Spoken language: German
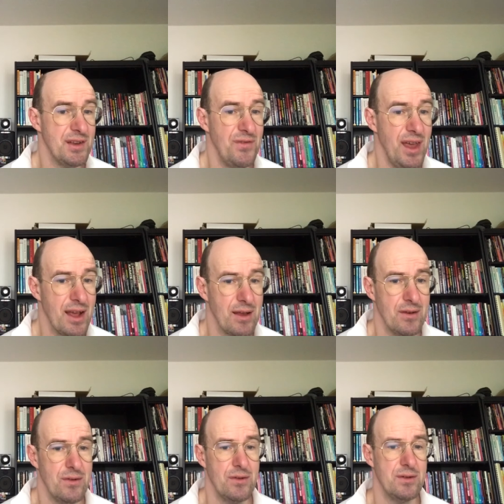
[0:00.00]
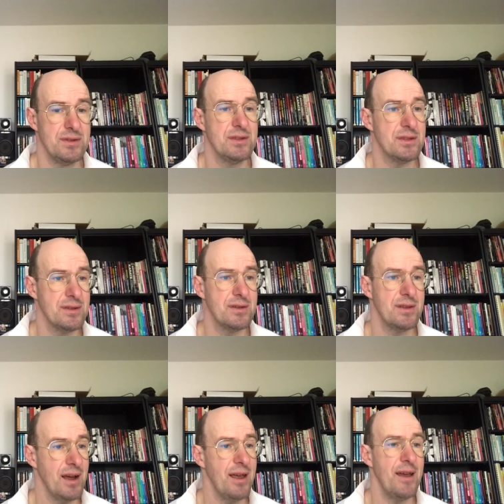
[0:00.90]
ist ein Weg. Und äh,
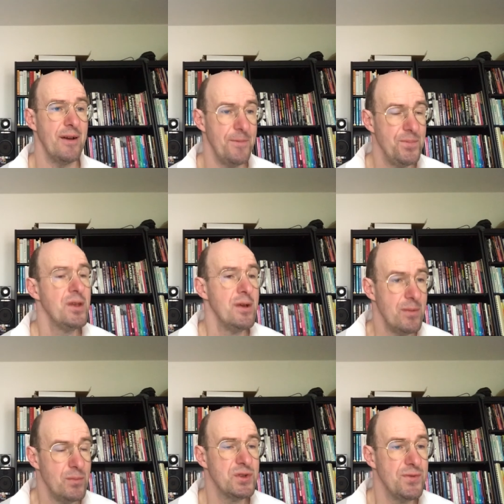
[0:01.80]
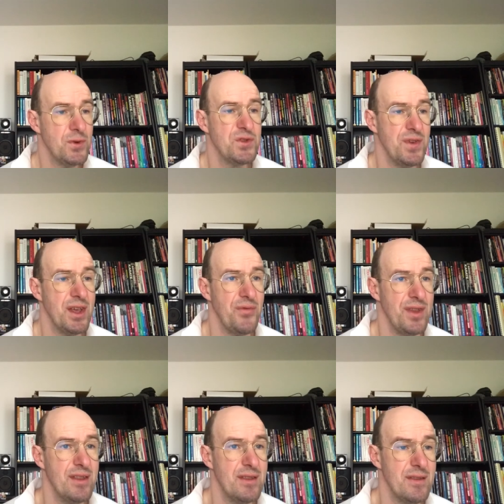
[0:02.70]
daher müssen wir uns Wege
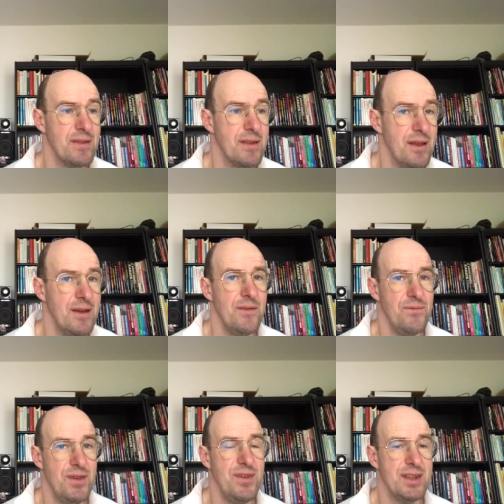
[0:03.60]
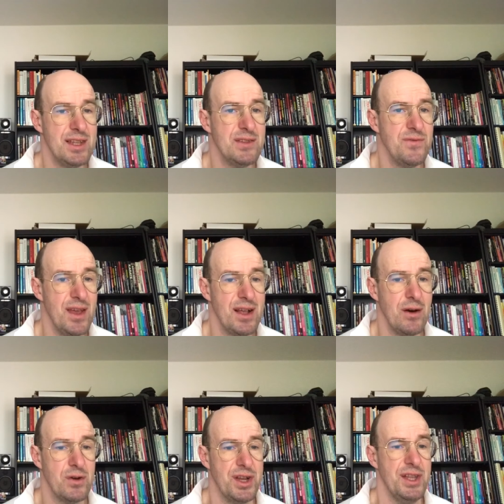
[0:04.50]
finden, wie wir diesen Weg
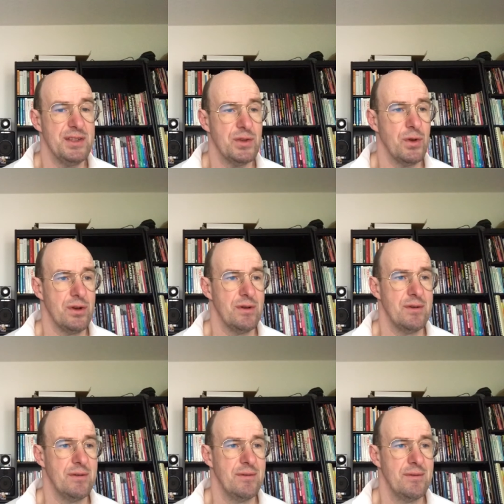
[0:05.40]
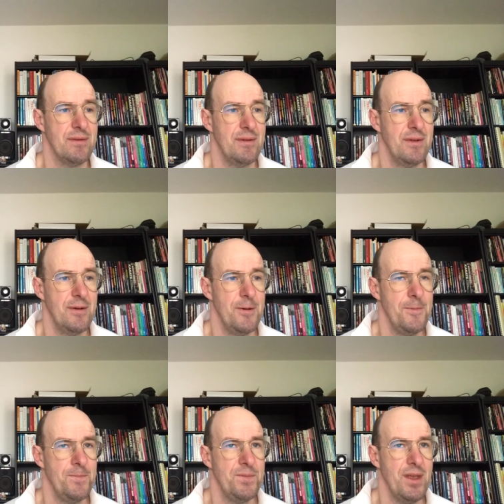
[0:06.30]
auch genießen können.
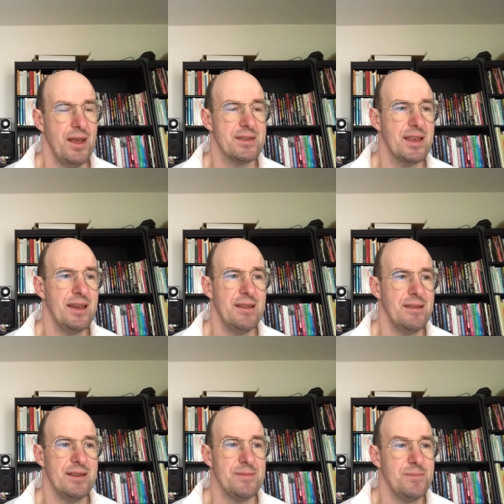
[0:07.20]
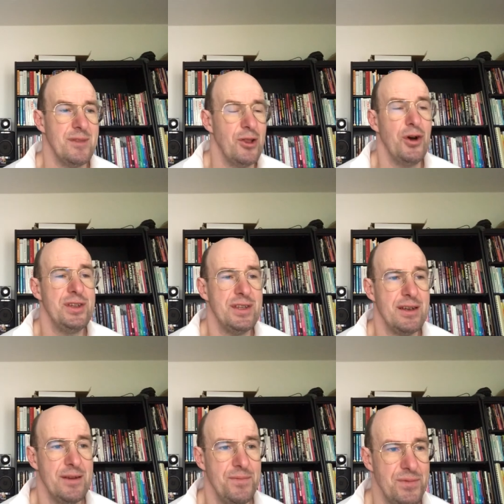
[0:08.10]
Es gibt äh,
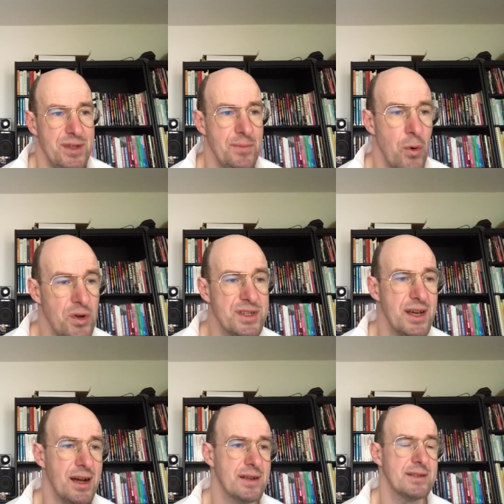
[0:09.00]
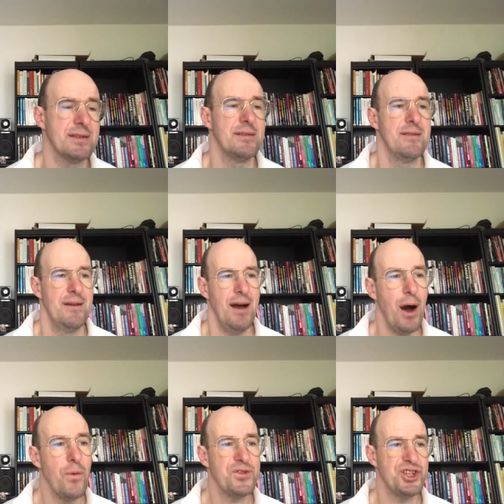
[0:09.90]
Leute, die montags
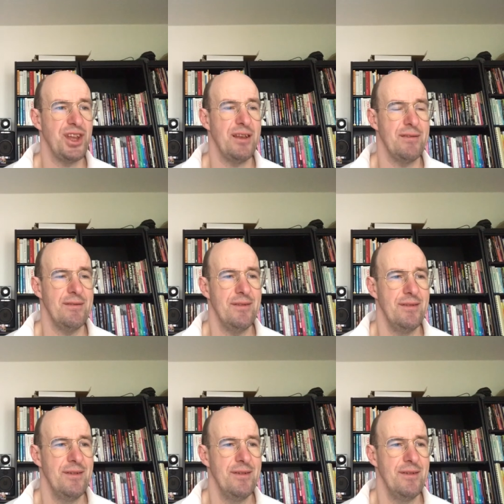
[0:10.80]
aufstehen